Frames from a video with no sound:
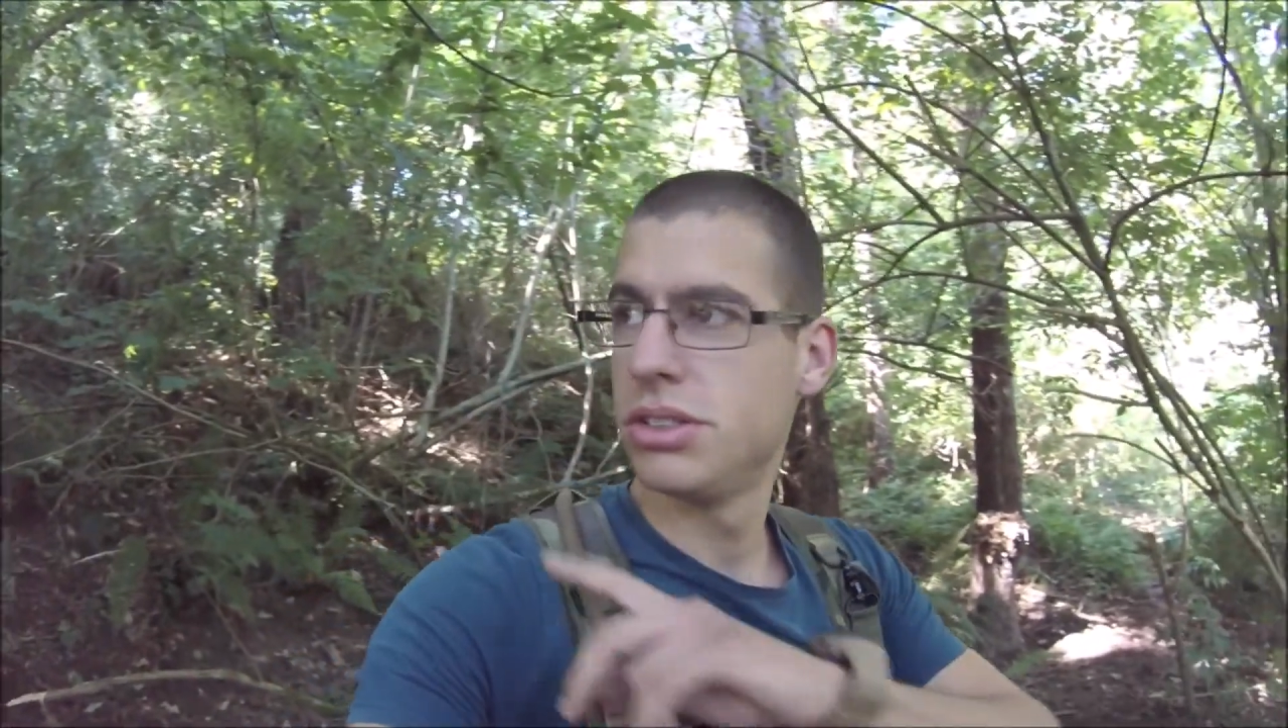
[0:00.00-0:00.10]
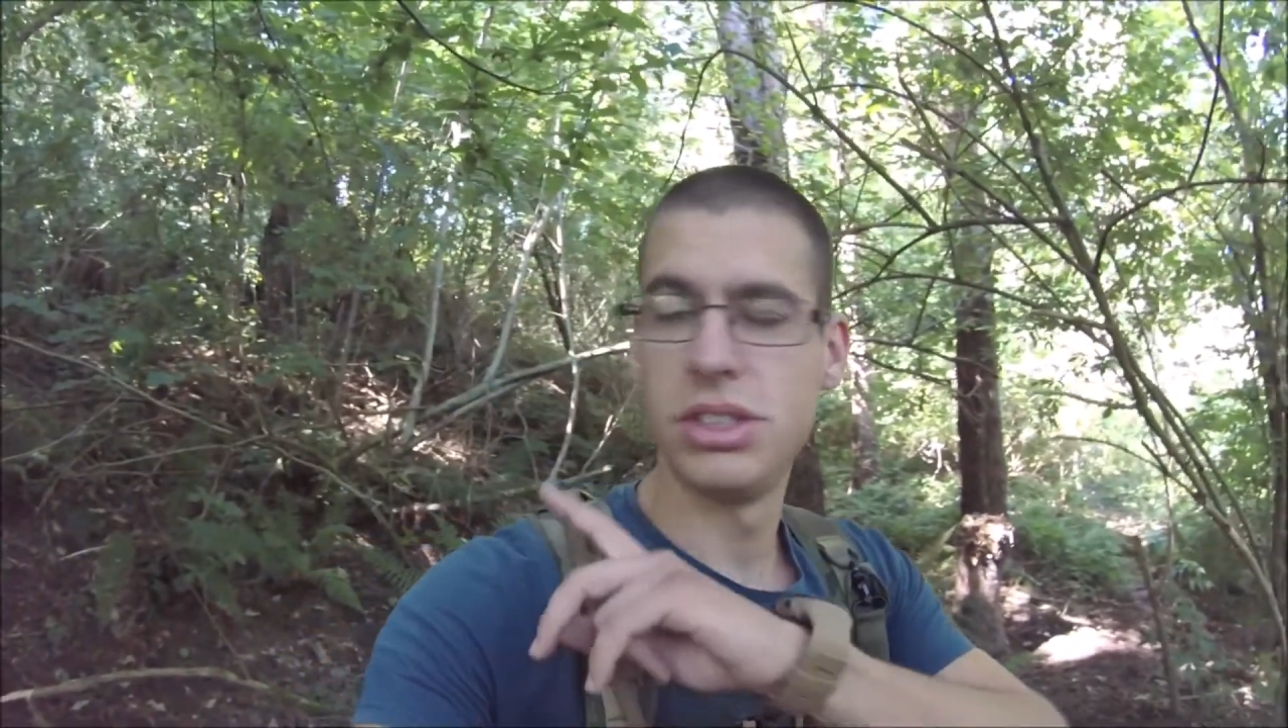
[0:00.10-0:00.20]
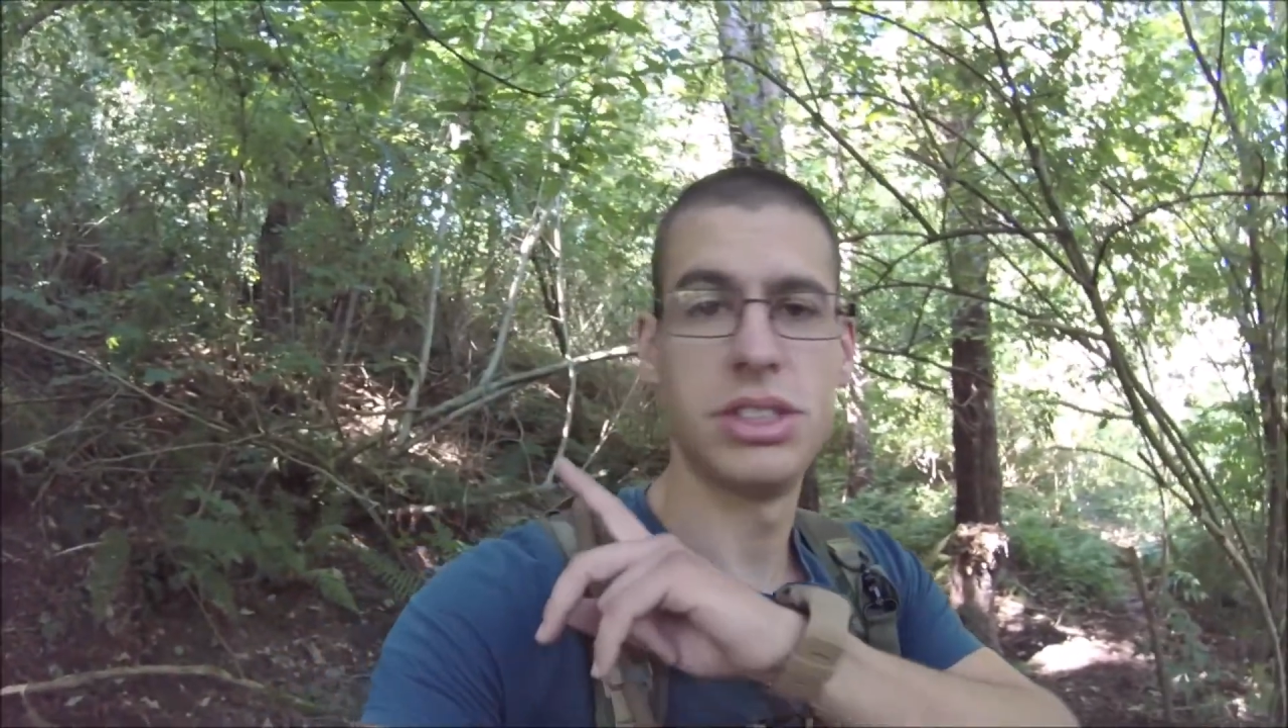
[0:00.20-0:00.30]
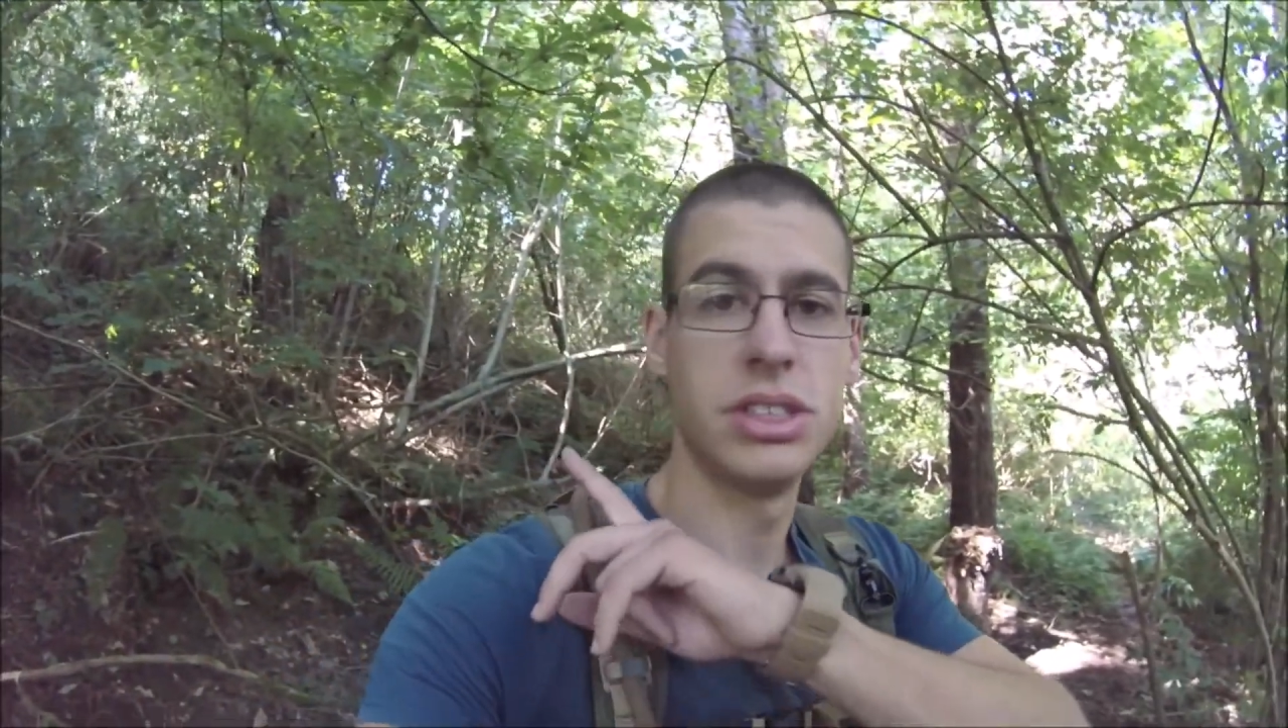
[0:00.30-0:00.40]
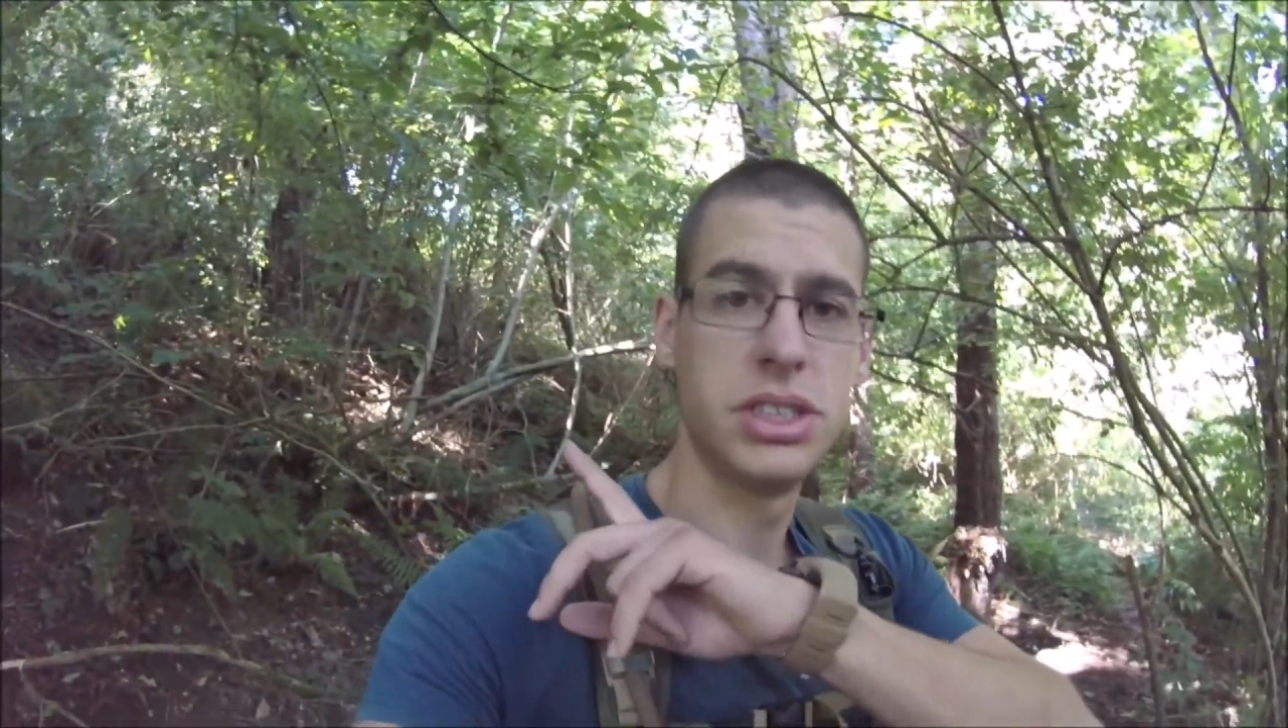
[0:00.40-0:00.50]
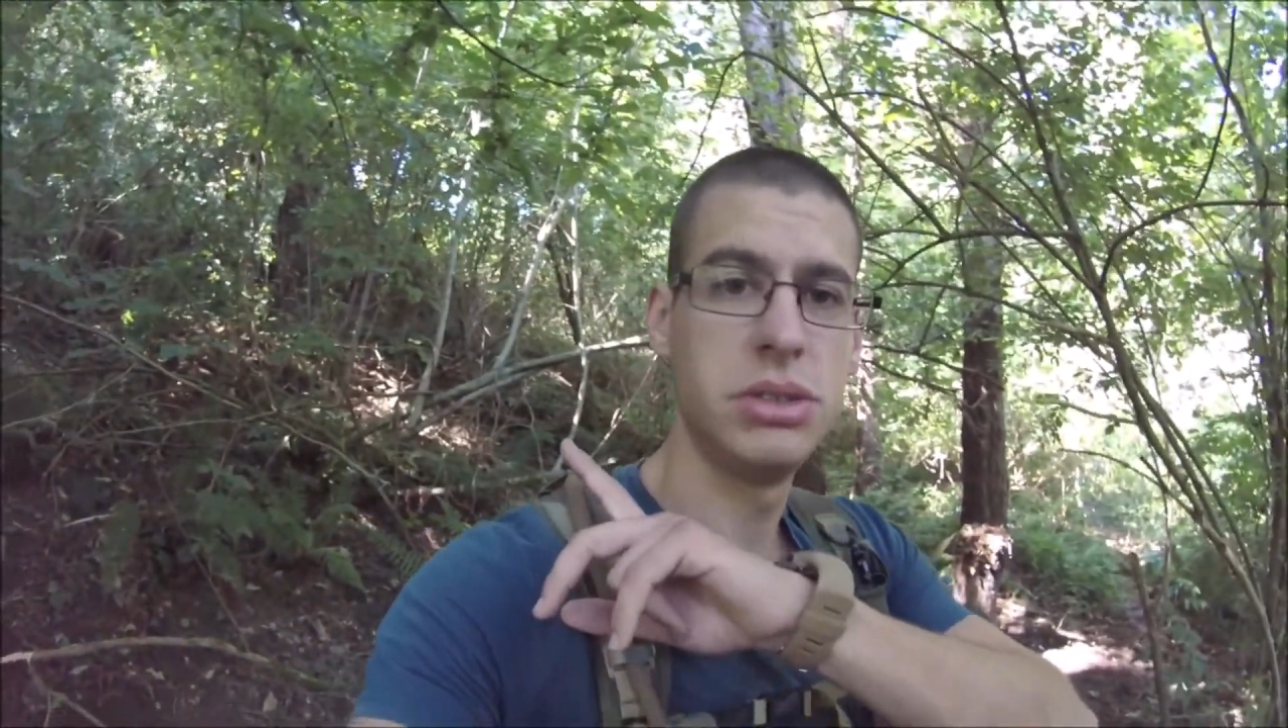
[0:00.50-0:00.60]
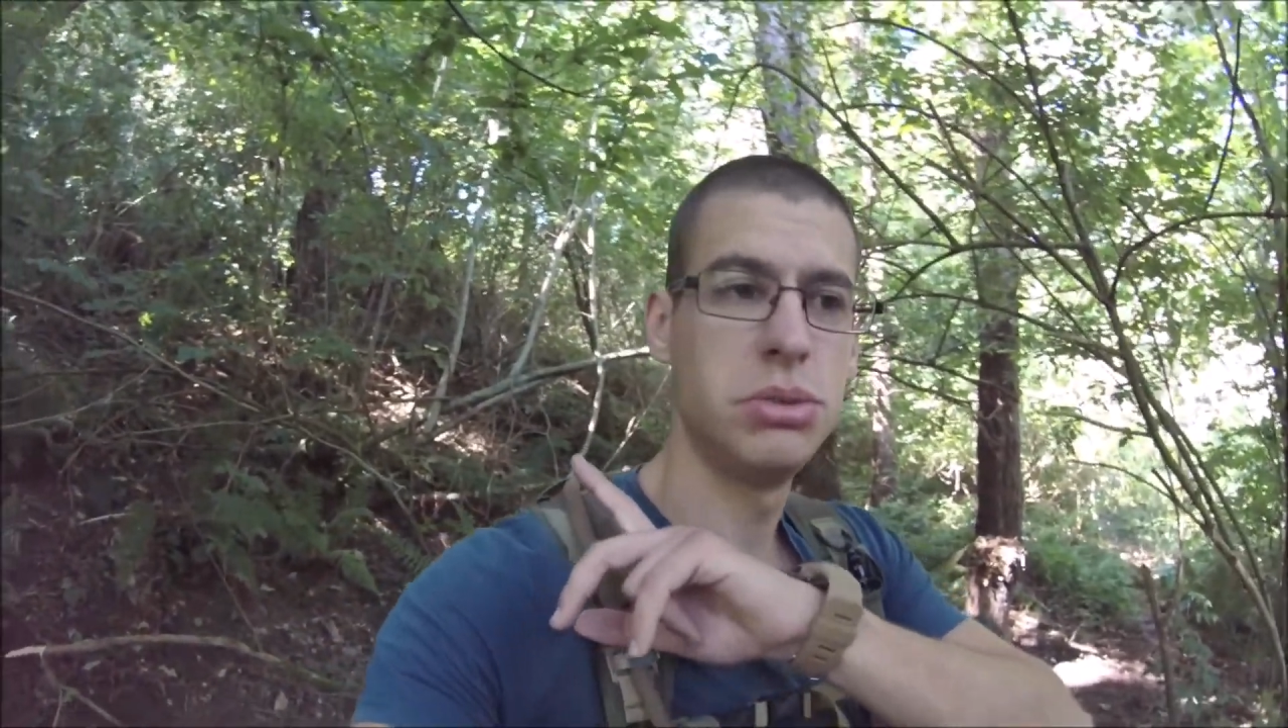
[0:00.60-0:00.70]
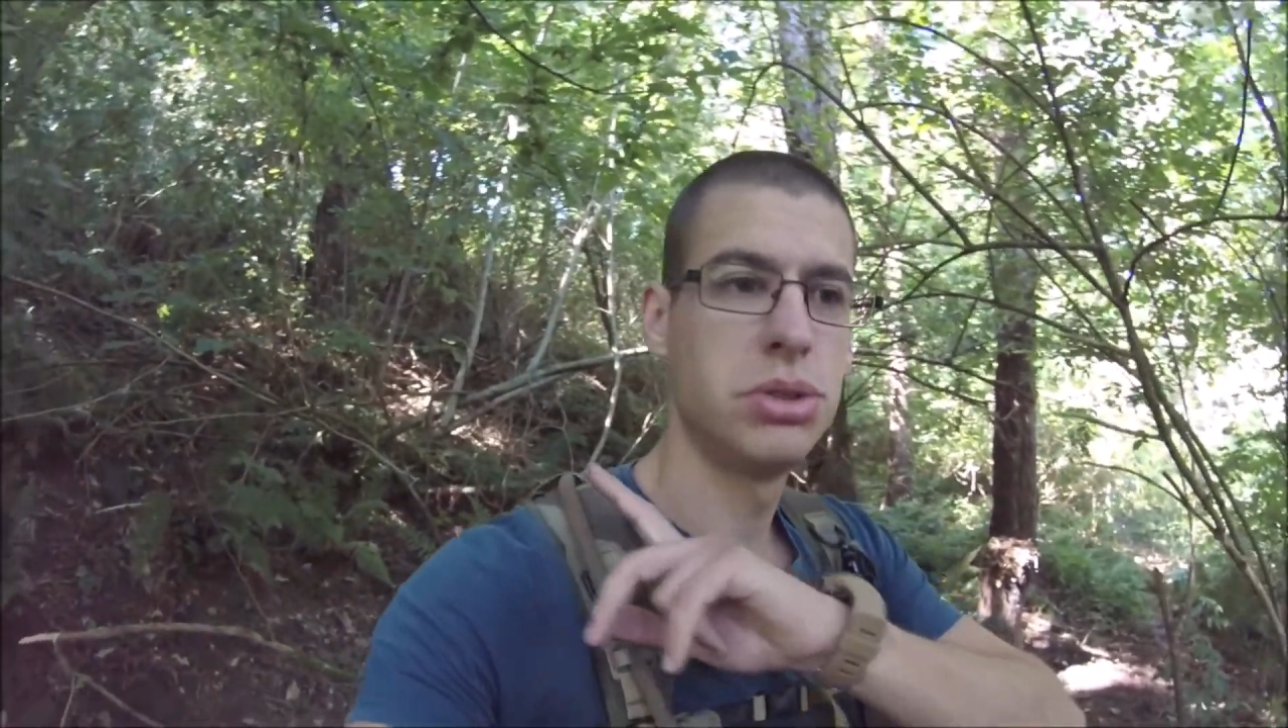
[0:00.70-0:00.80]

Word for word: je l'ai senti du